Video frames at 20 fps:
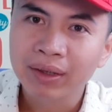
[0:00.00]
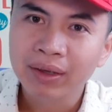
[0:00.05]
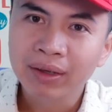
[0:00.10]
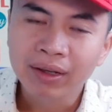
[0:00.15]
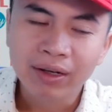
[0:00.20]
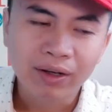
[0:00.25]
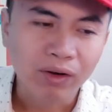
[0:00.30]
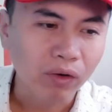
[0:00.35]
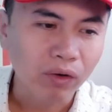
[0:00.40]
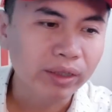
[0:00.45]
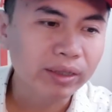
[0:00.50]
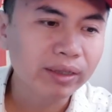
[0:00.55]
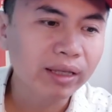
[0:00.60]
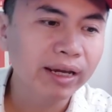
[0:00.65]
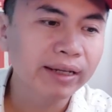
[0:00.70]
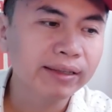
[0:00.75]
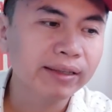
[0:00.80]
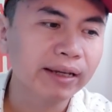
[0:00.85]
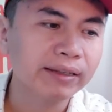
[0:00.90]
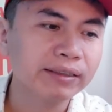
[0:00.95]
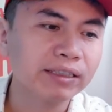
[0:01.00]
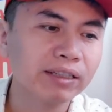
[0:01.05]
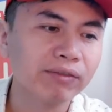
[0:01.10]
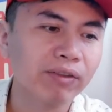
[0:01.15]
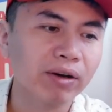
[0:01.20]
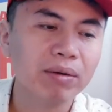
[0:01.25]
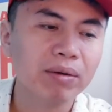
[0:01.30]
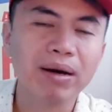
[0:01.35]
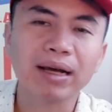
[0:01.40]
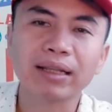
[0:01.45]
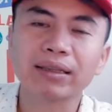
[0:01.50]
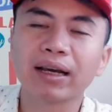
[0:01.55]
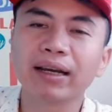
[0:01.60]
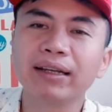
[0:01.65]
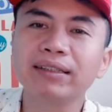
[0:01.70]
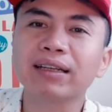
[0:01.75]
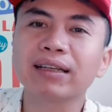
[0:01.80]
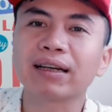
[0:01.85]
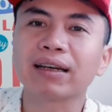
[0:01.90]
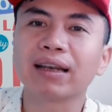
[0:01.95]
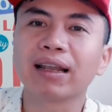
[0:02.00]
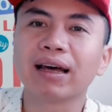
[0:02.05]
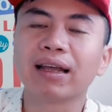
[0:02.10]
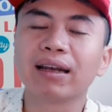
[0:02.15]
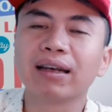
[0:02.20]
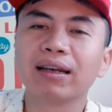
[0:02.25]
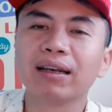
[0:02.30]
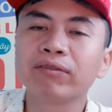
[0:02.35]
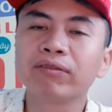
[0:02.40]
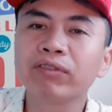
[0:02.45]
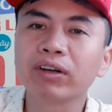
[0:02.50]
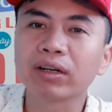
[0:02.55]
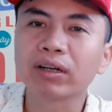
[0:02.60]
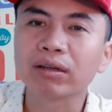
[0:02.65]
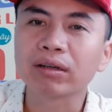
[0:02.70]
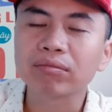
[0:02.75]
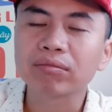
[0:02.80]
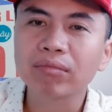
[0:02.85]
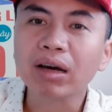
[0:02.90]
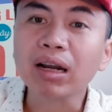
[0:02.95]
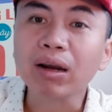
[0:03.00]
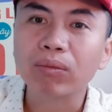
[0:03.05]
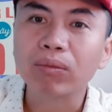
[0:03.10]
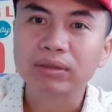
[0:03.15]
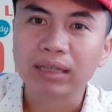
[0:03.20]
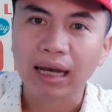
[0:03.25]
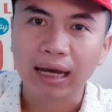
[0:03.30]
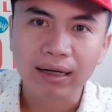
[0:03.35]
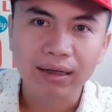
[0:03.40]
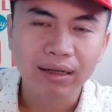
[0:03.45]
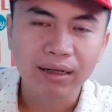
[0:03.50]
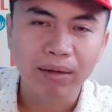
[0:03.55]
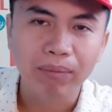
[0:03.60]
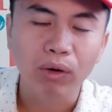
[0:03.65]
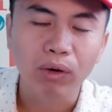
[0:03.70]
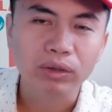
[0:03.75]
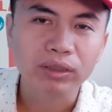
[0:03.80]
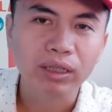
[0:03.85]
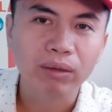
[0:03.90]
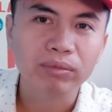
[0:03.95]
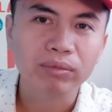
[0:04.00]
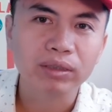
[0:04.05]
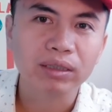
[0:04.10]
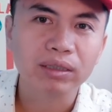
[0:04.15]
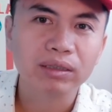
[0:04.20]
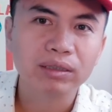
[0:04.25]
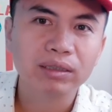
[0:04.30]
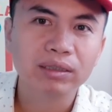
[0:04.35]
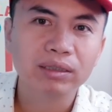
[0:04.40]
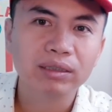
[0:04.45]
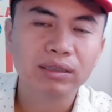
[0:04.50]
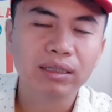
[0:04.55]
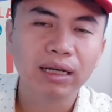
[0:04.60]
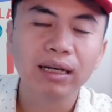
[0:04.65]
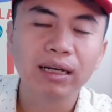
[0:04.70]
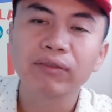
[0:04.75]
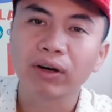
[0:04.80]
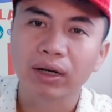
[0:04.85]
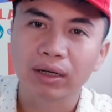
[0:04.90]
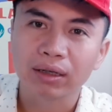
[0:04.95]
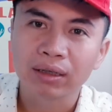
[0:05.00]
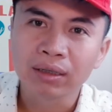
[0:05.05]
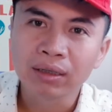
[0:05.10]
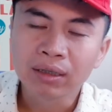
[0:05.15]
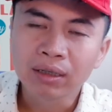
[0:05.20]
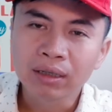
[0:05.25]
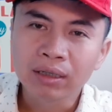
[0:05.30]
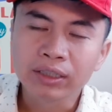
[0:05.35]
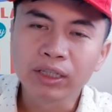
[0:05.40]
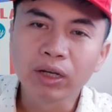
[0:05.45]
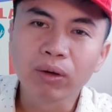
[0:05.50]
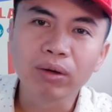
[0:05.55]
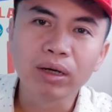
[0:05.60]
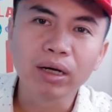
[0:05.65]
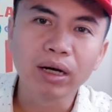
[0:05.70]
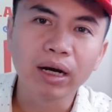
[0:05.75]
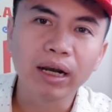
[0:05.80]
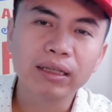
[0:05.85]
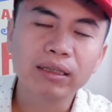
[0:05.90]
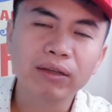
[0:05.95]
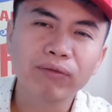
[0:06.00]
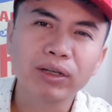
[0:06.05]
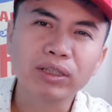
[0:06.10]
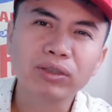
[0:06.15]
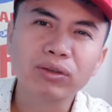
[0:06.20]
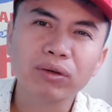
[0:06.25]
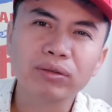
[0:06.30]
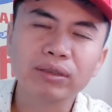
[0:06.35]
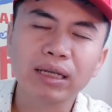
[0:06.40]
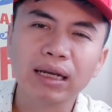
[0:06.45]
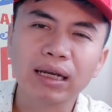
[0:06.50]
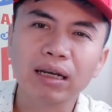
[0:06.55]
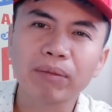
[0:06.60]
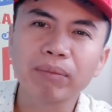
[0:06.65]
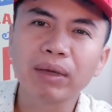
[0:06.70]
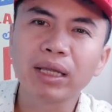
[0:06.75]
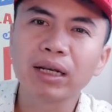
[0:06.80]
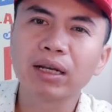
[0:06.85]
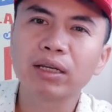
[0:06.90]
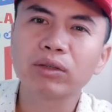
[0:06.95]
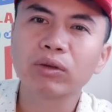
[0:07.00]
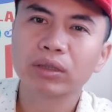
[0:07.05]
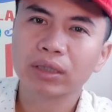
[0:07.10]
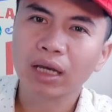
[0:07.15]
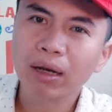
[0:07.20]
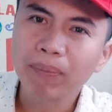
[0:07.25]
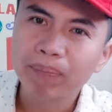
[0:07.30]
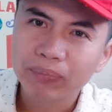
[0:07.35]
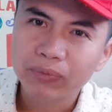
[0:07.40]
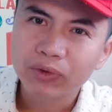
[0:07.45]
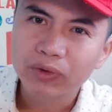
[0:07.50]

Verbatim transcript: Nói tới đây thì anh chị và các bạn thấy rằng là lĩnh vực bất động sản là một trong những cái lĩnh vực nhiều người thì vẫn cho rằng là biên lợi nhuận thấp,